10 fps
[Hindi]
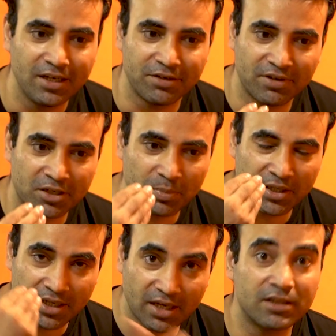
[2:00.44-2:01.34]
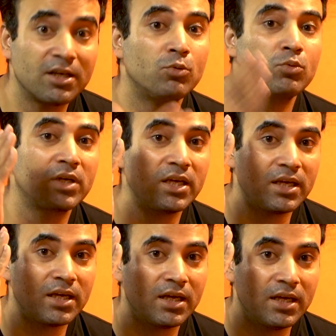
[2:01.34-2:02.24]
इनफैक्ट मैं ये कहता हूँ कि
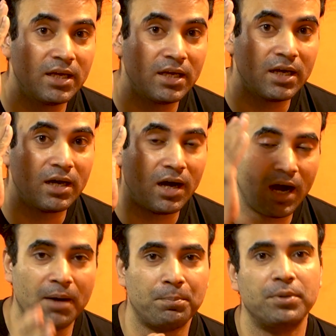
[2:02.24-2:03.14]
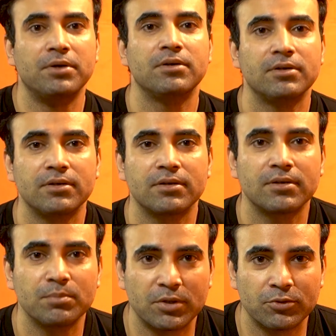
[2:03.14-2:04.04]
आप
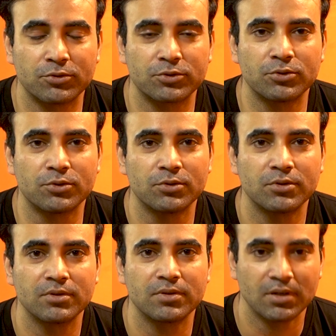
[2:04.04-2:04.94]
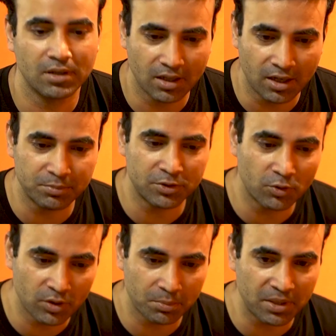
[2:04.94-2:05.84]
मेरे दोस्तों आप
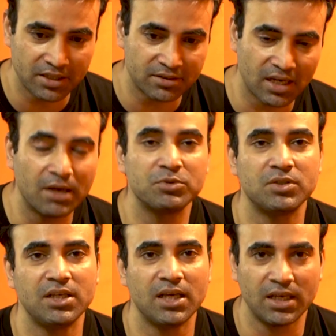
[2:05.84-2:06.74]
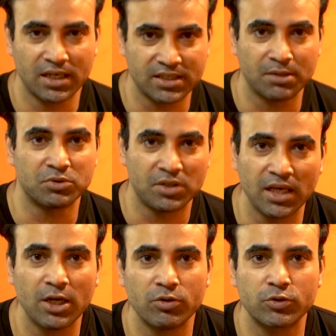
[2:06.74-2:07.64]
जिन्होंने अभी एग्जाम्स दिए या एग्जाम्स
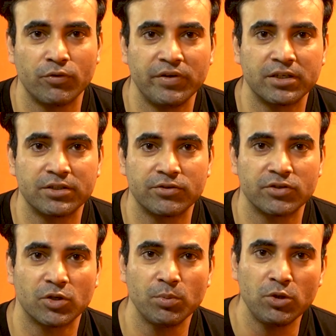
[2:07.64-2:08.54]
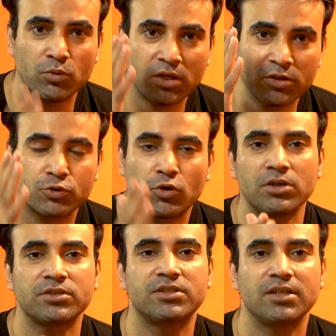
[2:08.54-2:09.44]
दे रहे हो इस कोविड की सिचुएशन में यू आर द
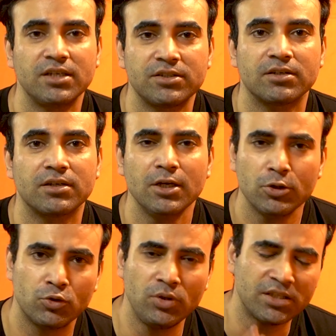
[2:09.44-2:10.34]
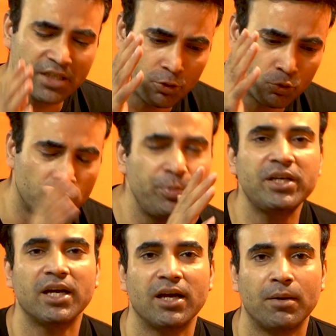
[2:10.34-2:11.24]
स्ट्रॉगेस्ट जनरेशन दुनिया चाहे कुछ भी
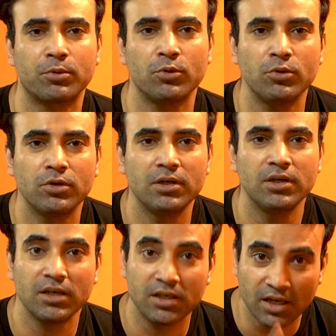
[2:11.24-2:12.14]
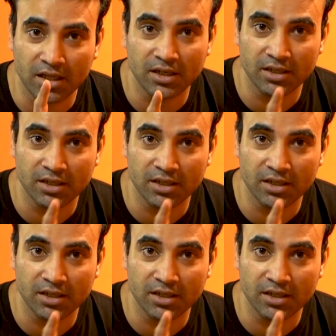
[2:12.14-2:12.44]
क्या है आपको याद